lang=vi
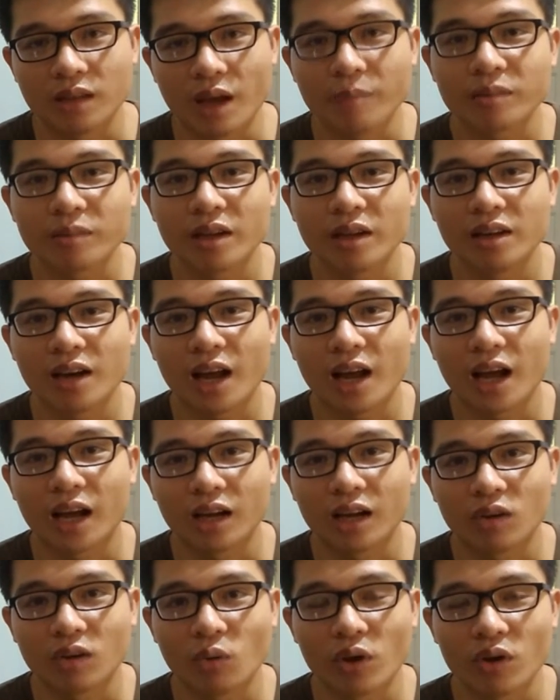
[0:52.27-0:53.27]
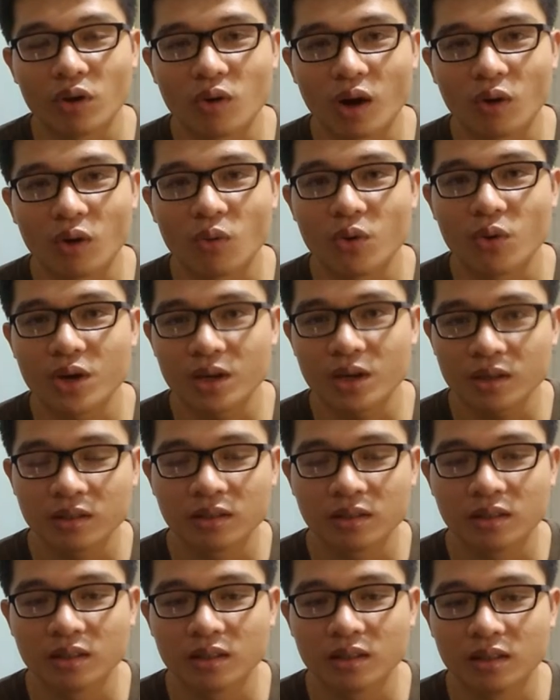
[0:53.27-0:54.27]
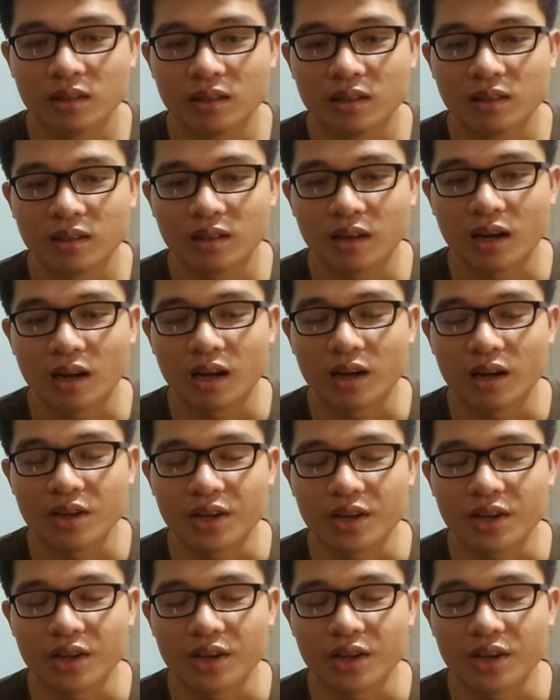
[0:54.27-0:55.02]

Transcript: em tên là Nguyễn Hoàng Khuyến à,